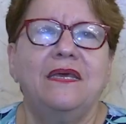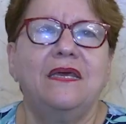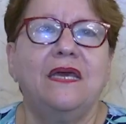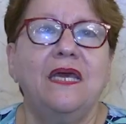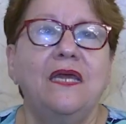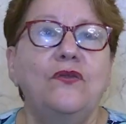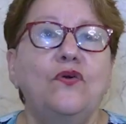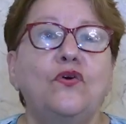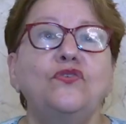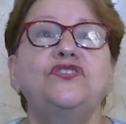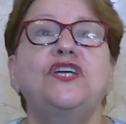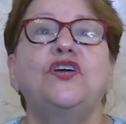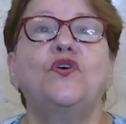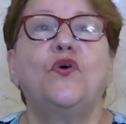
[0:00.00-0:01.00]
que no
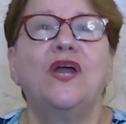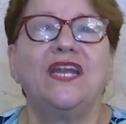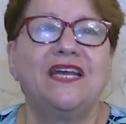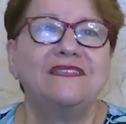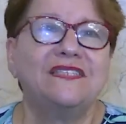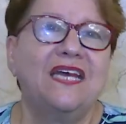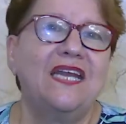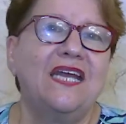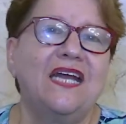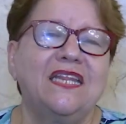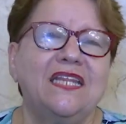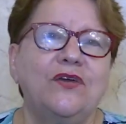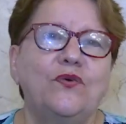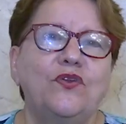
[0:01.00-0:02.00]
llegó a alcanzar la
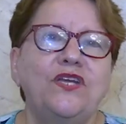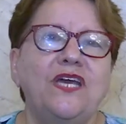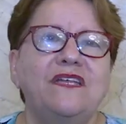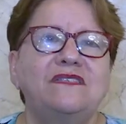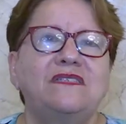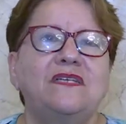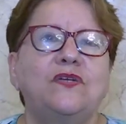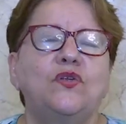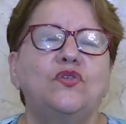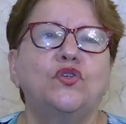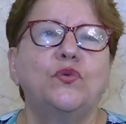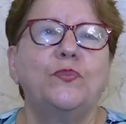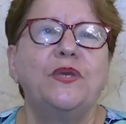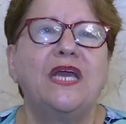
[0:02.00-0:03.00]
categoría de ciclón
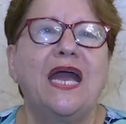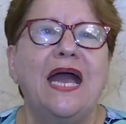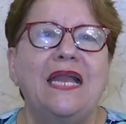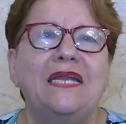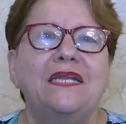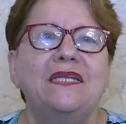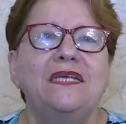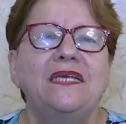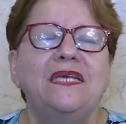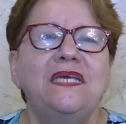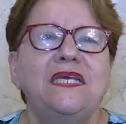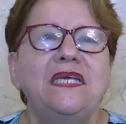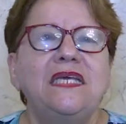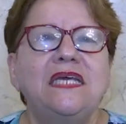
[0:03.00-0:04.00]
tropical
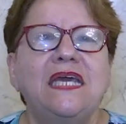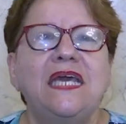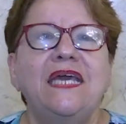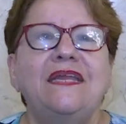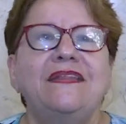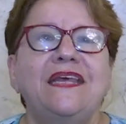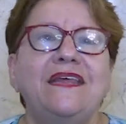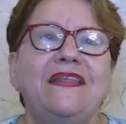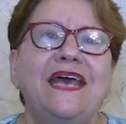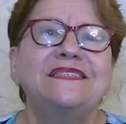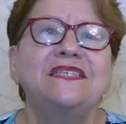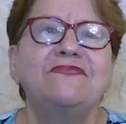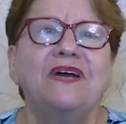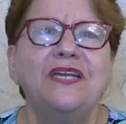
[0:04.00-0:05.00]
y que desde
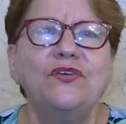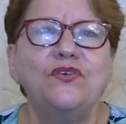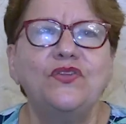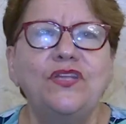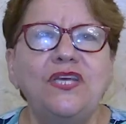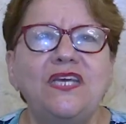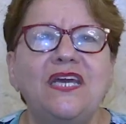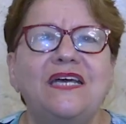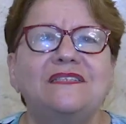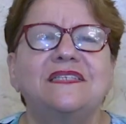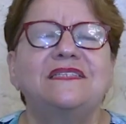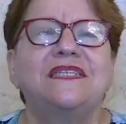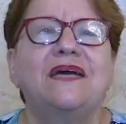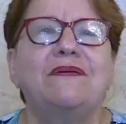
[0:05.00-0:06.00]
hace varios días
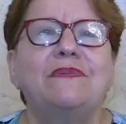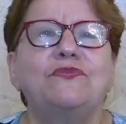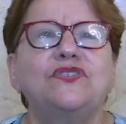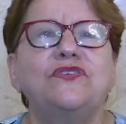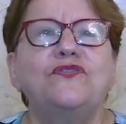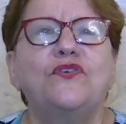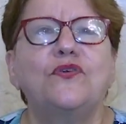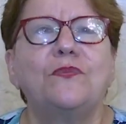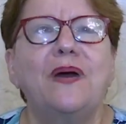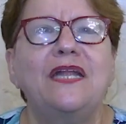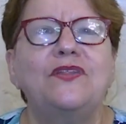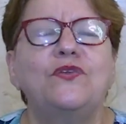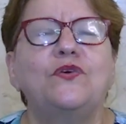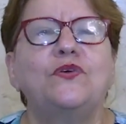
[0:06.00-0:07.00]
estábamos
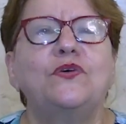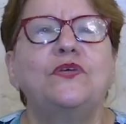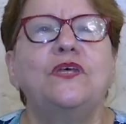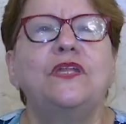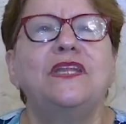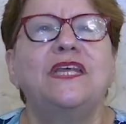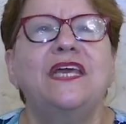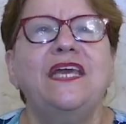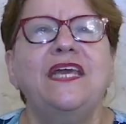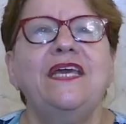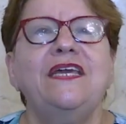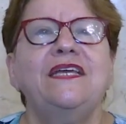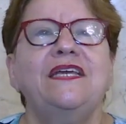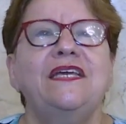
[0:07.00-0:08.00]
informando
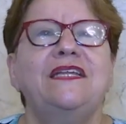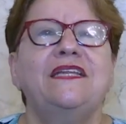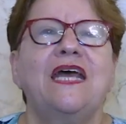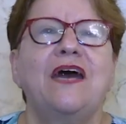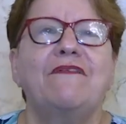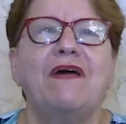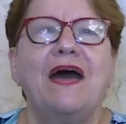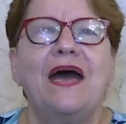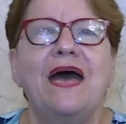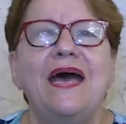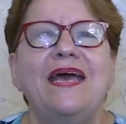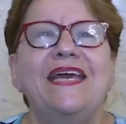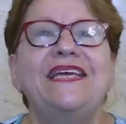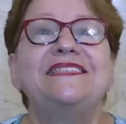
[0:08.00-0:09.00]
que
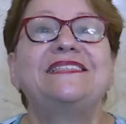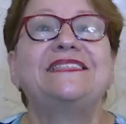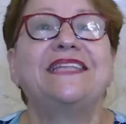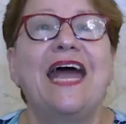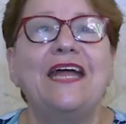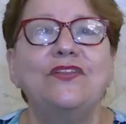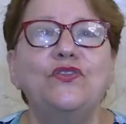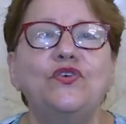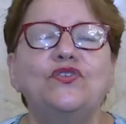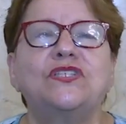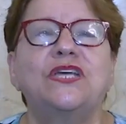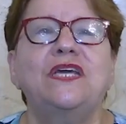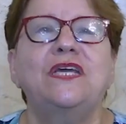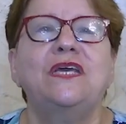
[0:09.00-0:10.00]
estaba
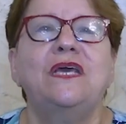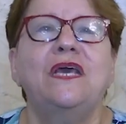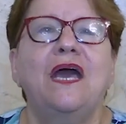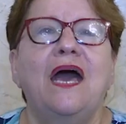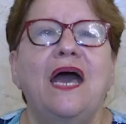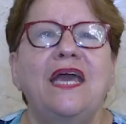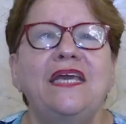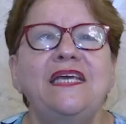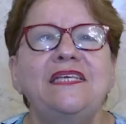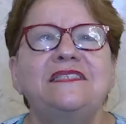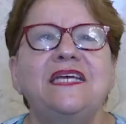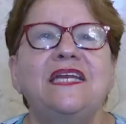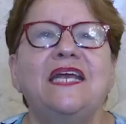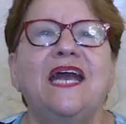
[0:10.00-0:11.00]
gestándose ahí
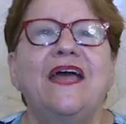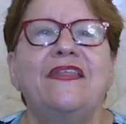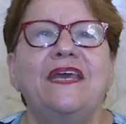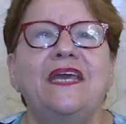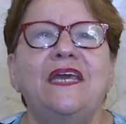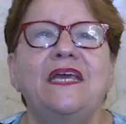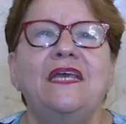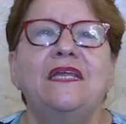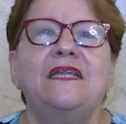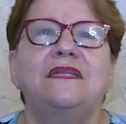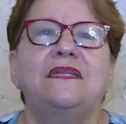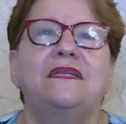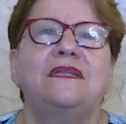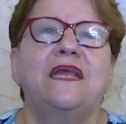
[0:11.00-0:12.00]
cerca de
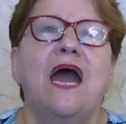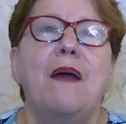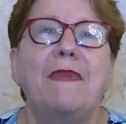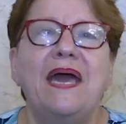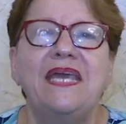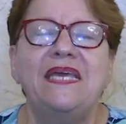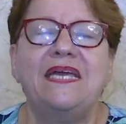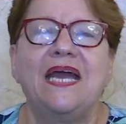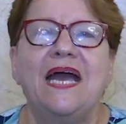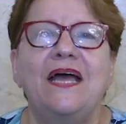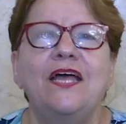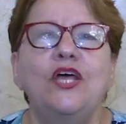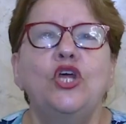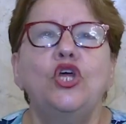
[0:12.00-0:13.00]

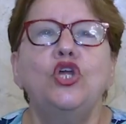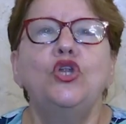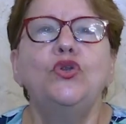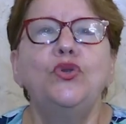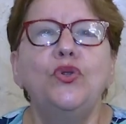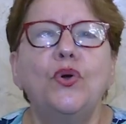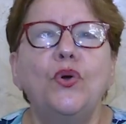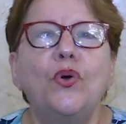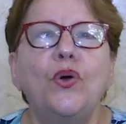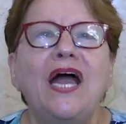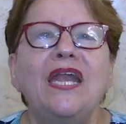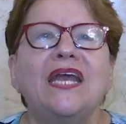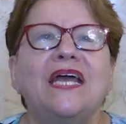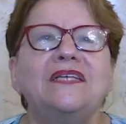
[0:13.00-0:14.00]
Jamaica, no
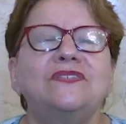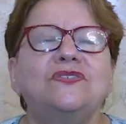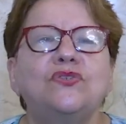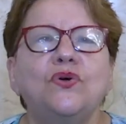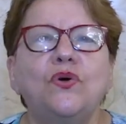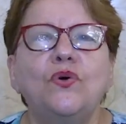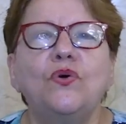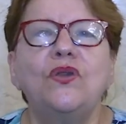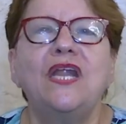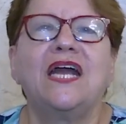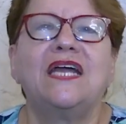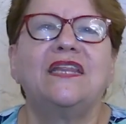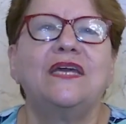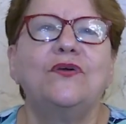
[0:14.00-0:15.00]
alcanzó la
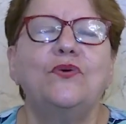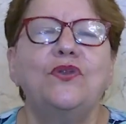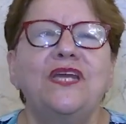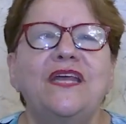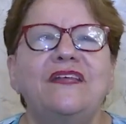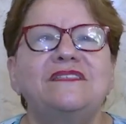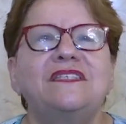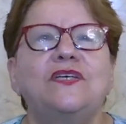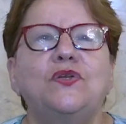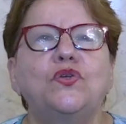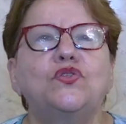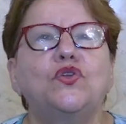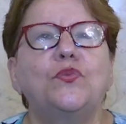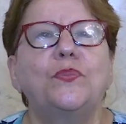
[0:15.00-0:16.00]
categoría de
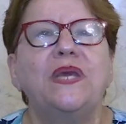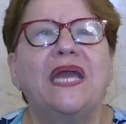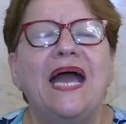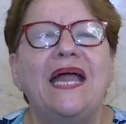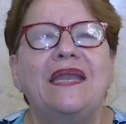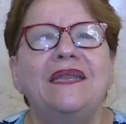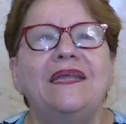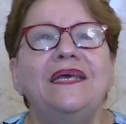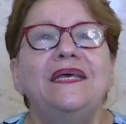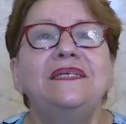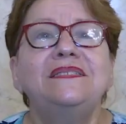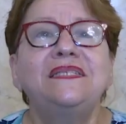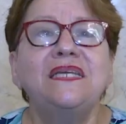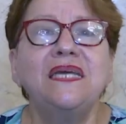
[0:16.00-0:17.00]
ciclón tropical.
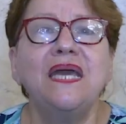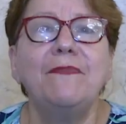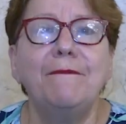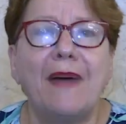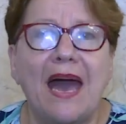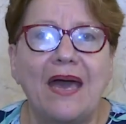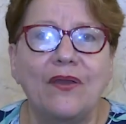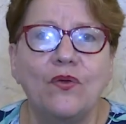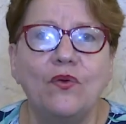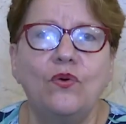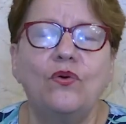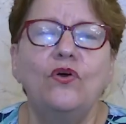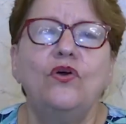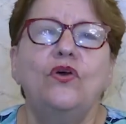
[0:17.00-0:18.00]
Sin
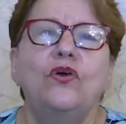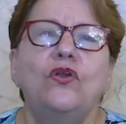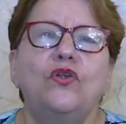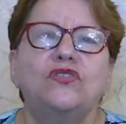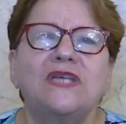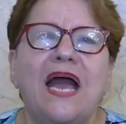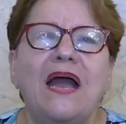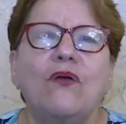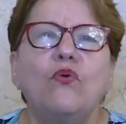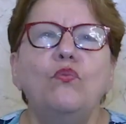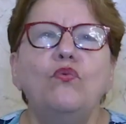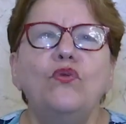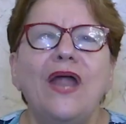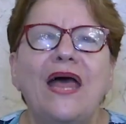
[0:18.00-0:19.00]
embargo, los
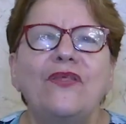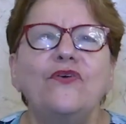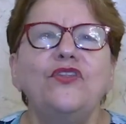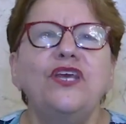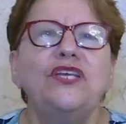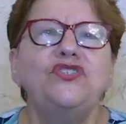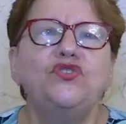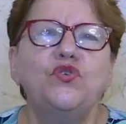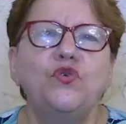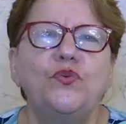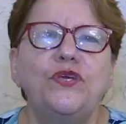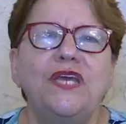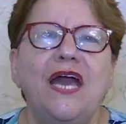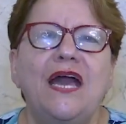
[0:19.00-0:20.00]
acumulados de
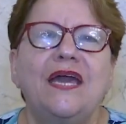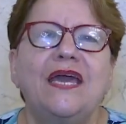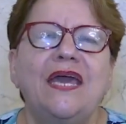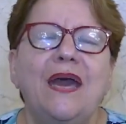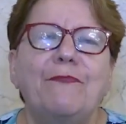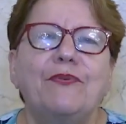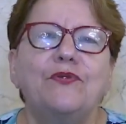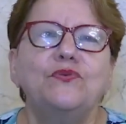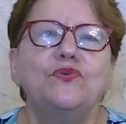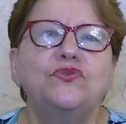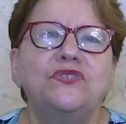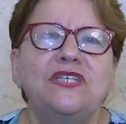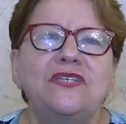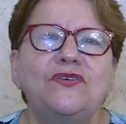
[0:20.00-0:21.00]
lluvia que ha
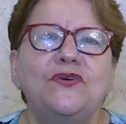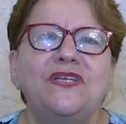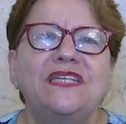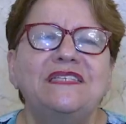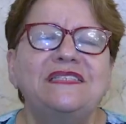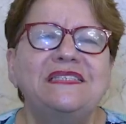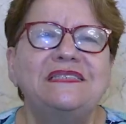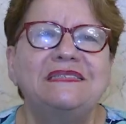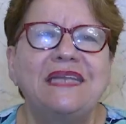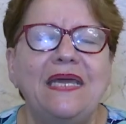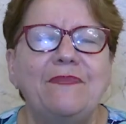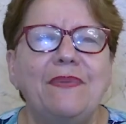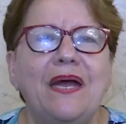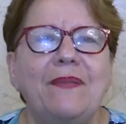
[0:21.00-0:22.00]
producido este
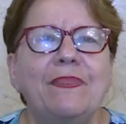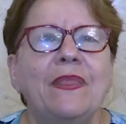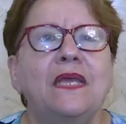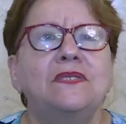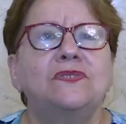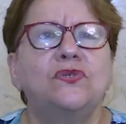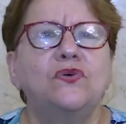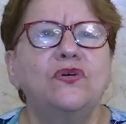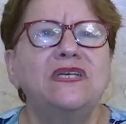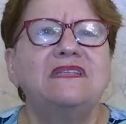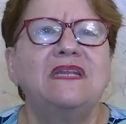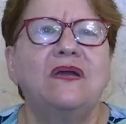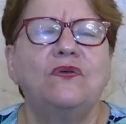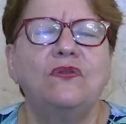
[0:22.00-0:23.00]
sistema son
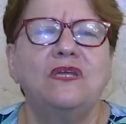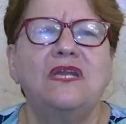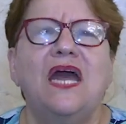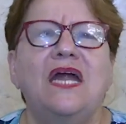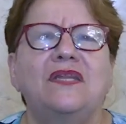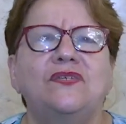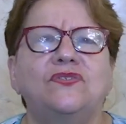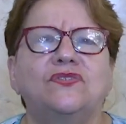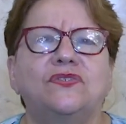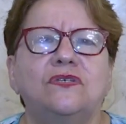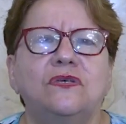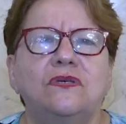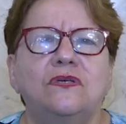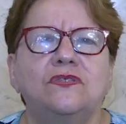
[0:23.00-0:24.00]
extraordinarios.
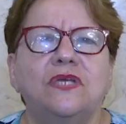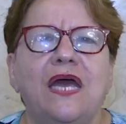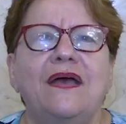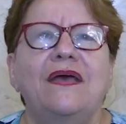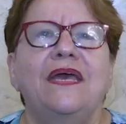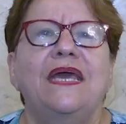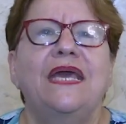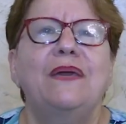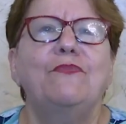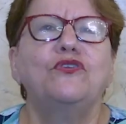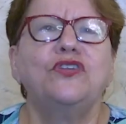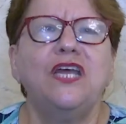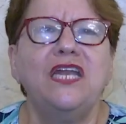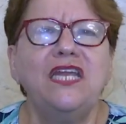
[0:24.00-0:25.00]
O sea,
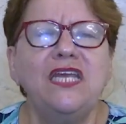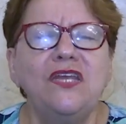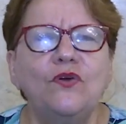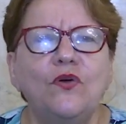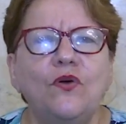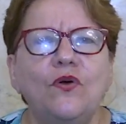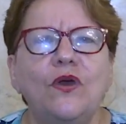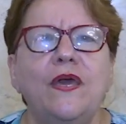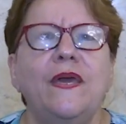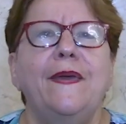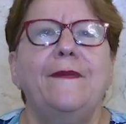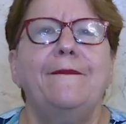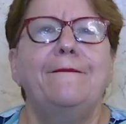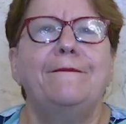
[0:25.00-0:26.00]
hemos tenido
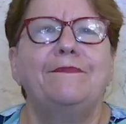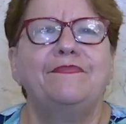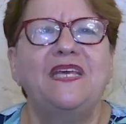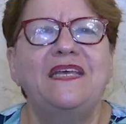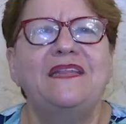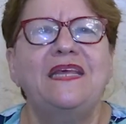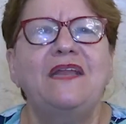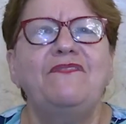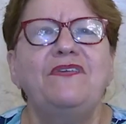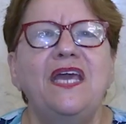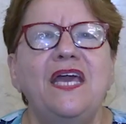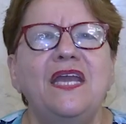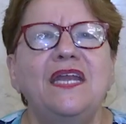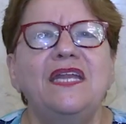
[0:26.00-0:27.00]
eh, desde el
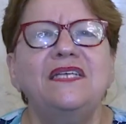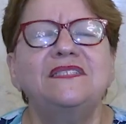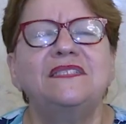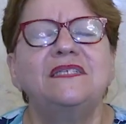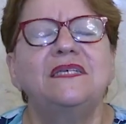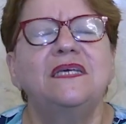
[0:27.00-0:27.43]
viernes